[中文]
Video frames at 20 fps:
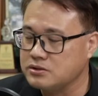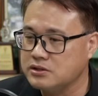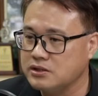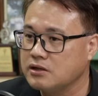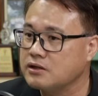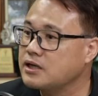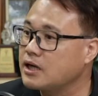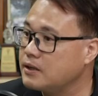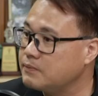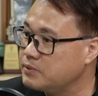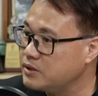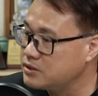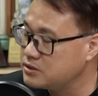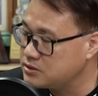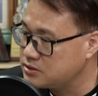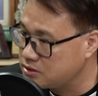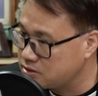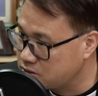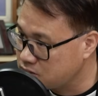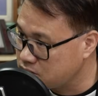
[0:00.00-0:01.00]
你要改变一
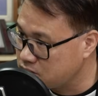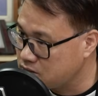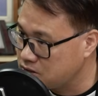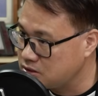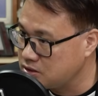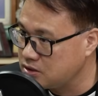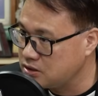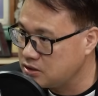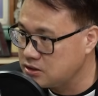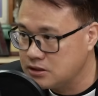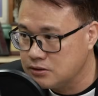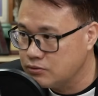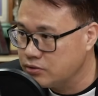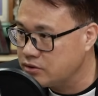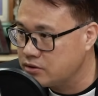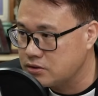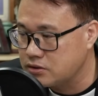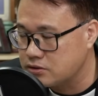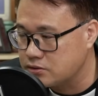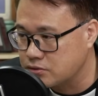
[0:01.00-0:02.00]
些事情，一定
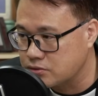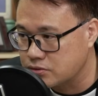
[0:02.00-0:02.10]
会有很